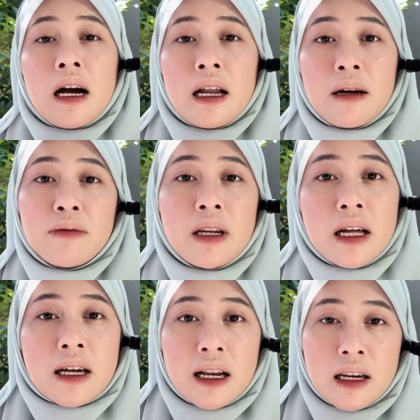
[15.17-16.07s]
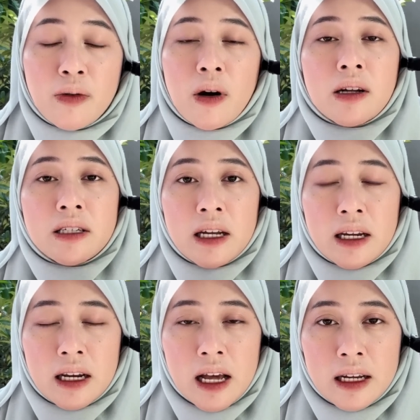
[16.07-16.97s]
Alhamdulillah kali ini aku akan
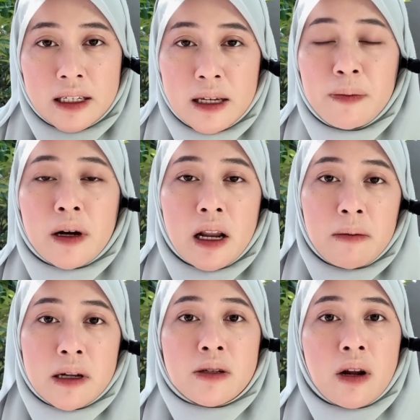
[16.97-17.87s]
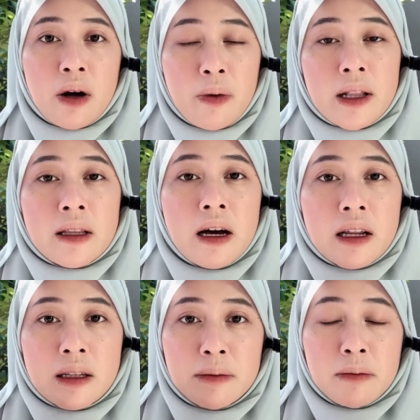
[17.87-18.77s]
sharing lagi pengalaman sholawat
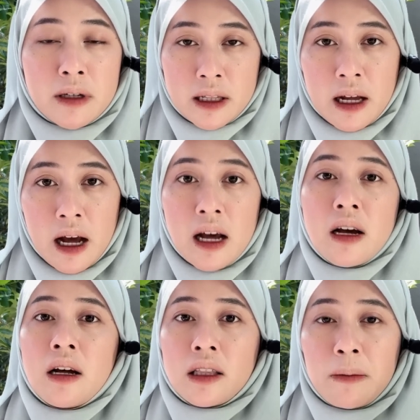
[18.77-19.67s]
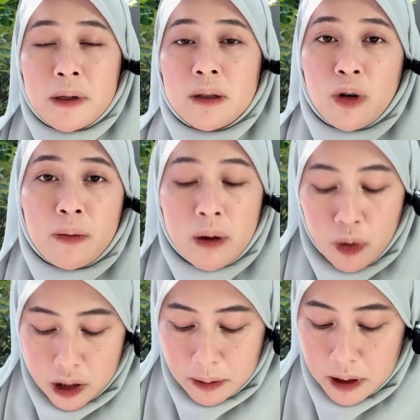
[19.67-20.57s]
dari teman-teman kita Tapi sebelumnya
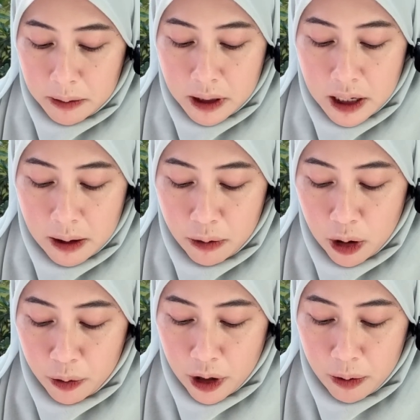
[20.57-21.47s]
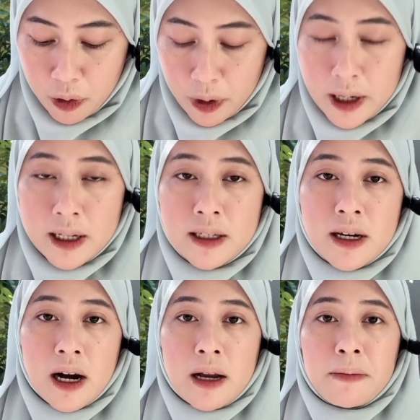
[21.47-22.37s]
buat teman-teman yang belum punya buku ini
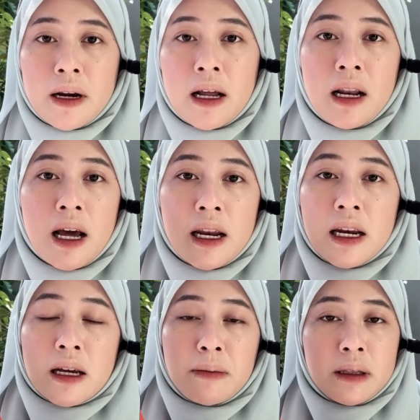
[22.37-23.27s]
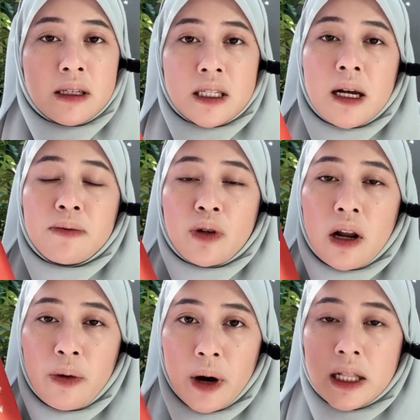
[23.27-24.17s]
Jangan pernah lelah dan nikmati setiap
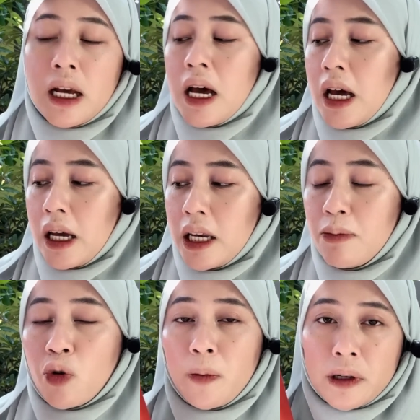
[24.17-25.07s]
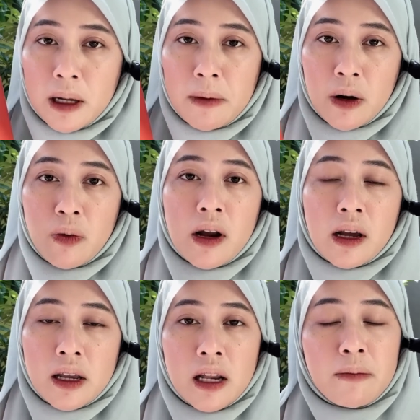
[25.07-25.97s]
sholawat Ini buku pertamaku
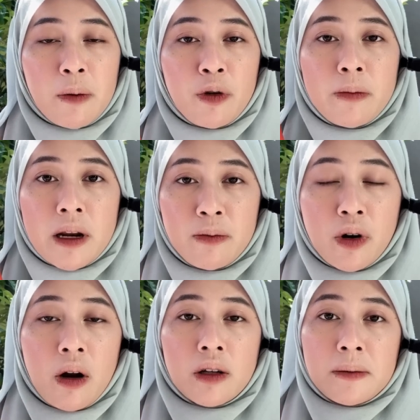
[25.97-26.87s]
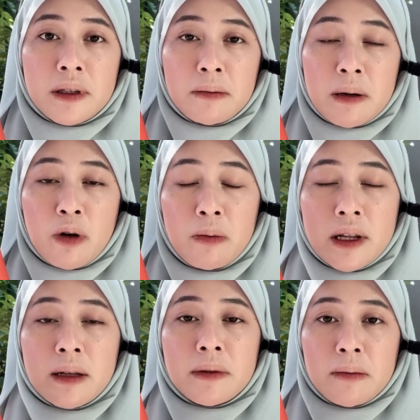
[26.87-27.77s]
harganya 55 ribu Kalau teman-teman mau
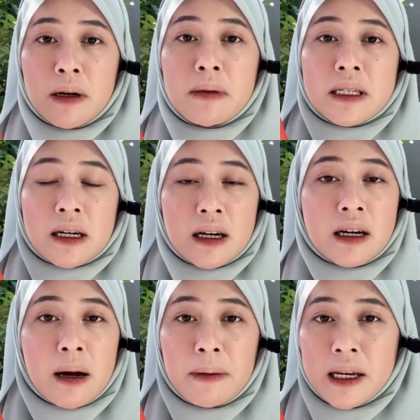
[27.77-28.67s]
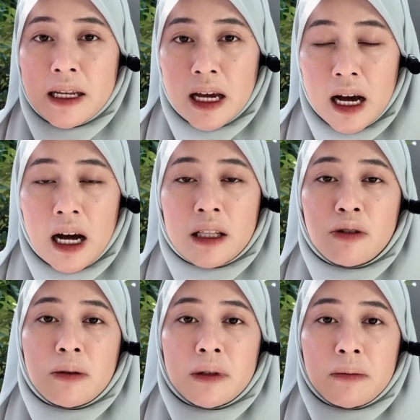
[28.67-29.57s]
beli teman-teman bisa ke Gramedia
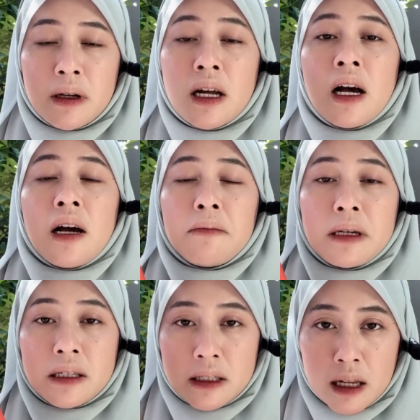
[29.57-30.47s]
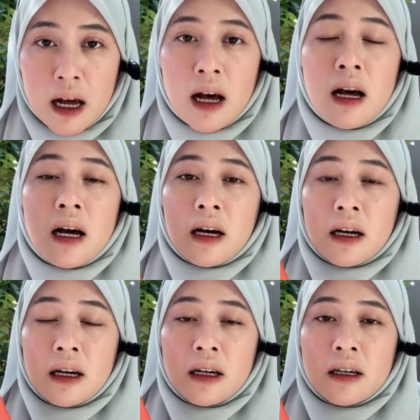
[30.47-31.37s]
Atau teman-teman bisa
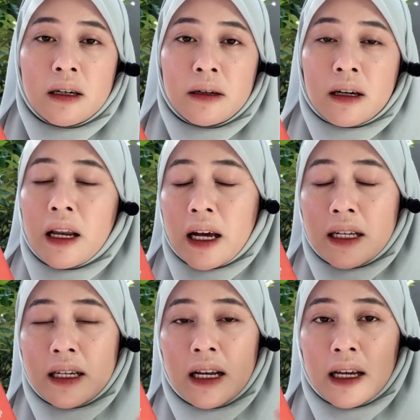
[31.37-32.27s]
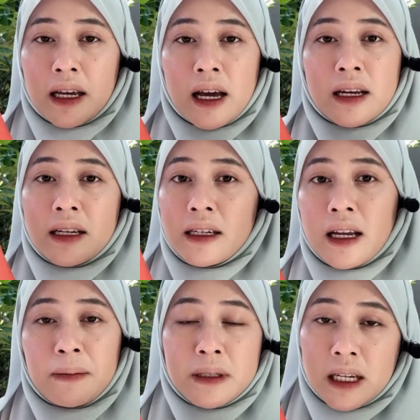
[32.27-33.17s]
uh, klik aja linknya di
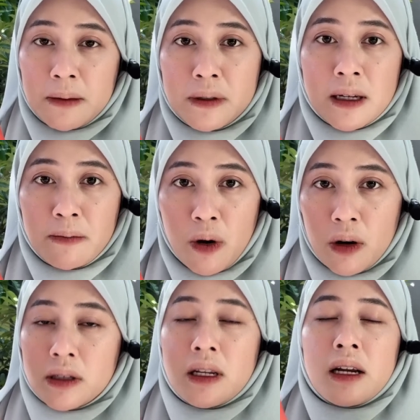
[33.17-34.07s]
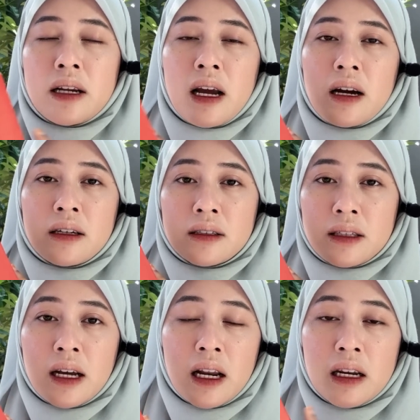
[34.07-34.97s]
deskripsi box Dan yang
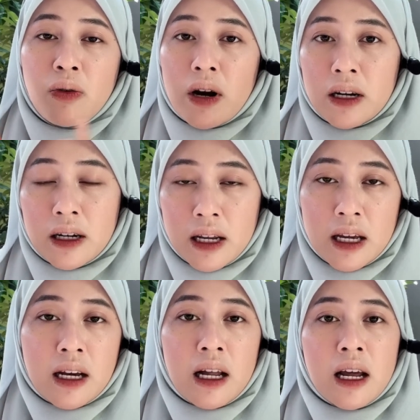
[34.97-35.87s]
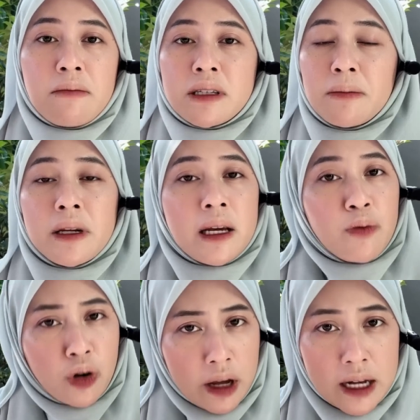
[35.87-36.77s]
tinggal di luar negeri, kalian bisa beli e
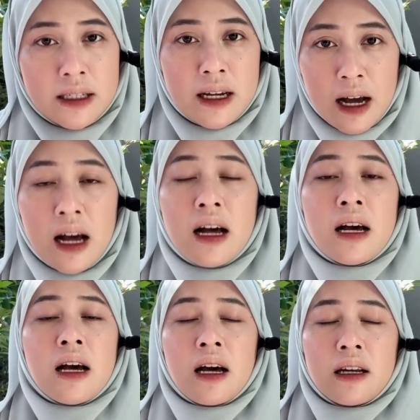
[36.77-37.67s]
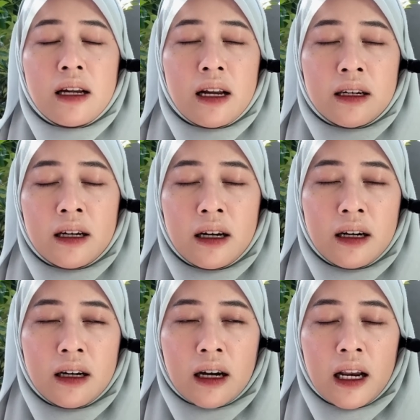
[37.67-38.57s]
aja dan
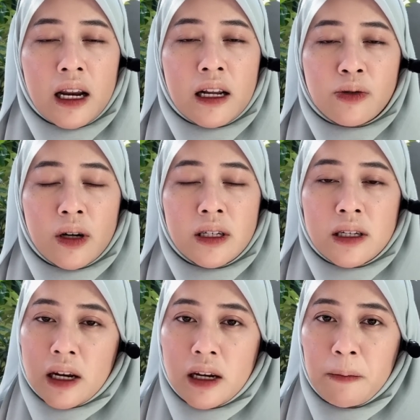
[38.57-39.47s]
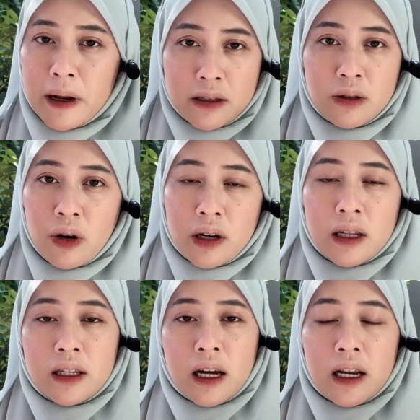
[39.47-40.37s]
uh, kalian langsung aja cari di Play Store.
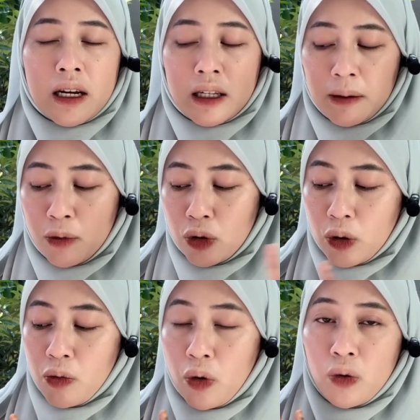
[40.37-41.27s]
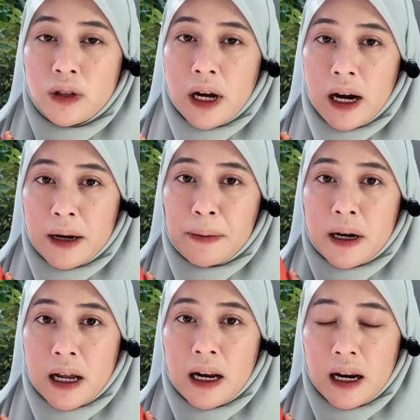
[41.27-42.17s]
Nanti kalian ketemu tuh buku Jangan
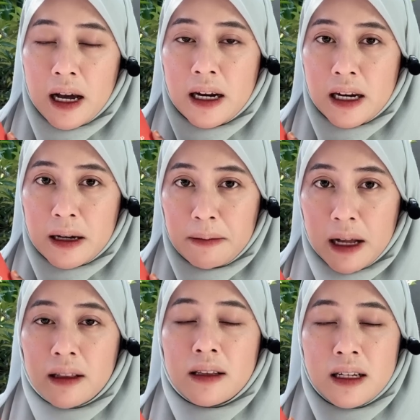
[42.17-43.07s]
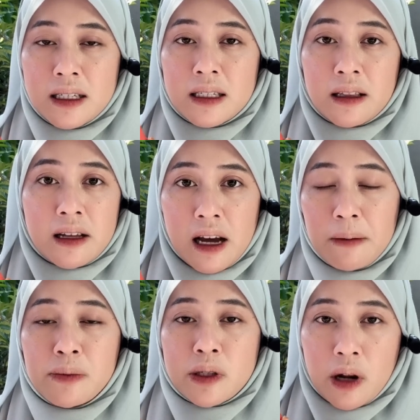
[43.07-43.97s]
Pernah Lelah dan Nikmat di
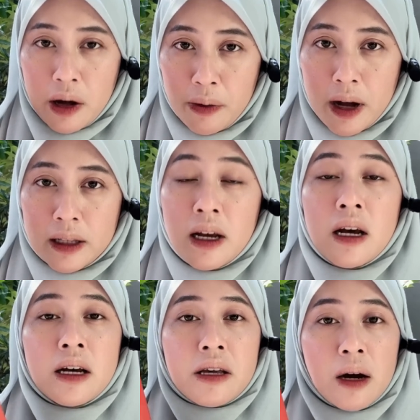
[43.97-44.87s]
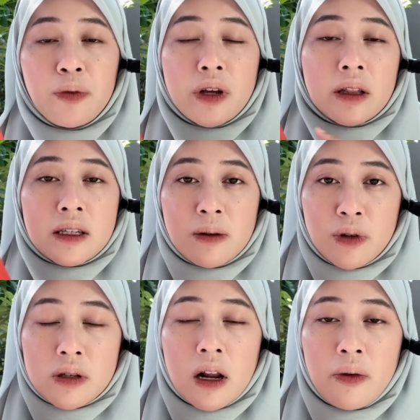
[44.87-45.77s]
setiap salawat. Yang punya
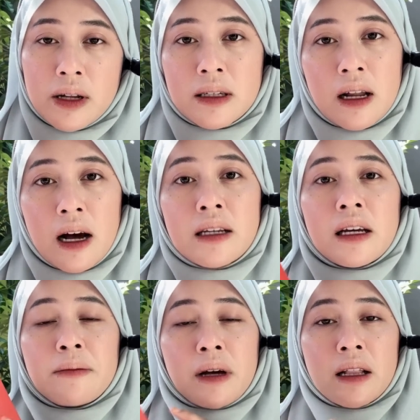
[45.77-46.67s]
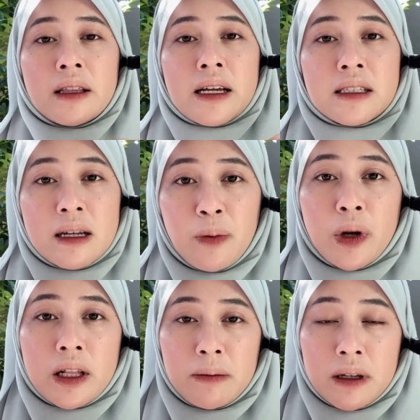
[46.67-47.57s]
testimoni salawat silahkan kirimkan
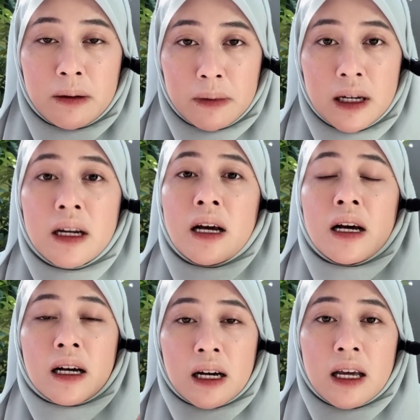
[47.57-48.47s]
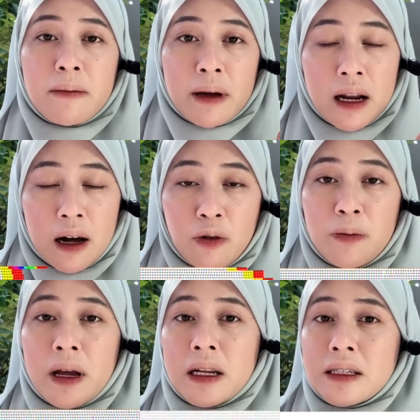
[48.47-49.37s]
testimoni teman-teman ke email aku
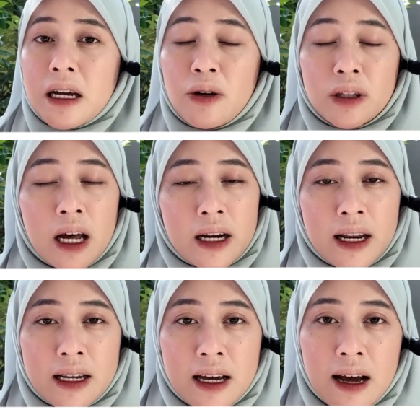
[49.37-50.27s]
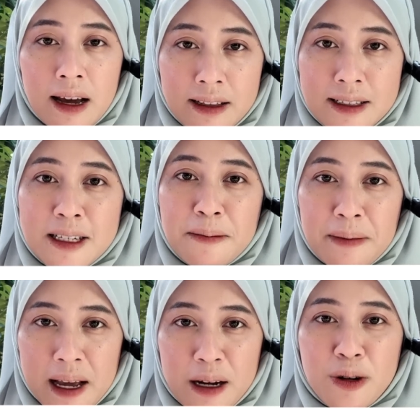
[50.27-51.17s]

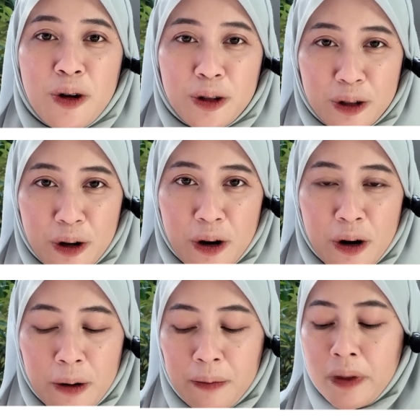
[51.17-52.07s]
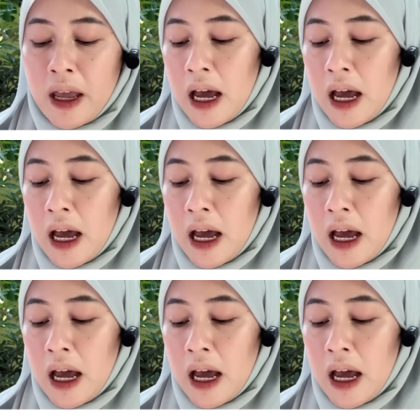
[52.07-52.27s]
meliza.arnelia@gmail.com.